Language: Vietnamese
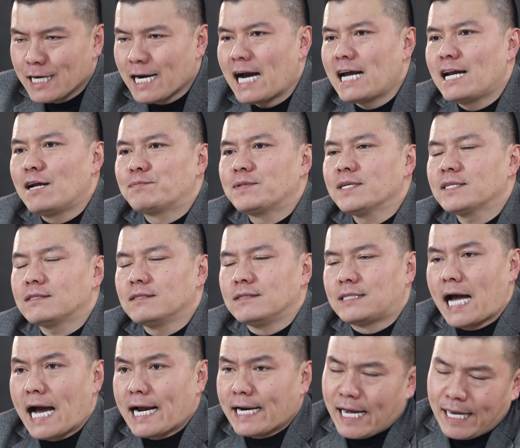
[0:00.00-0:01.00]
ngay lập tức từ
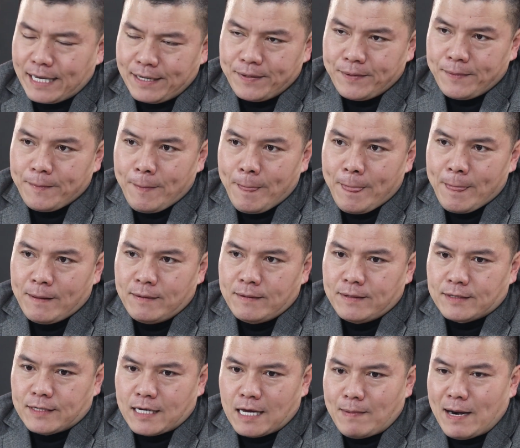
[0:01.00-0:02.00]
tháng này
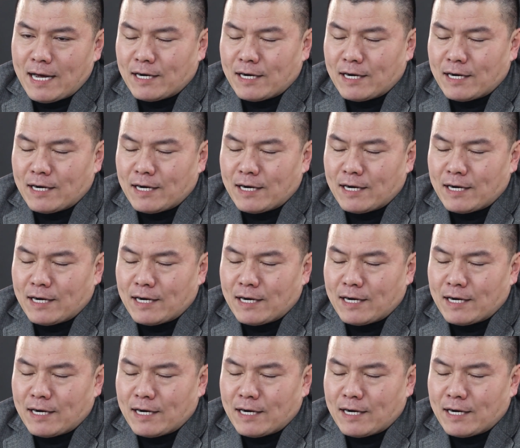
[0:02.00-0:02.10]
để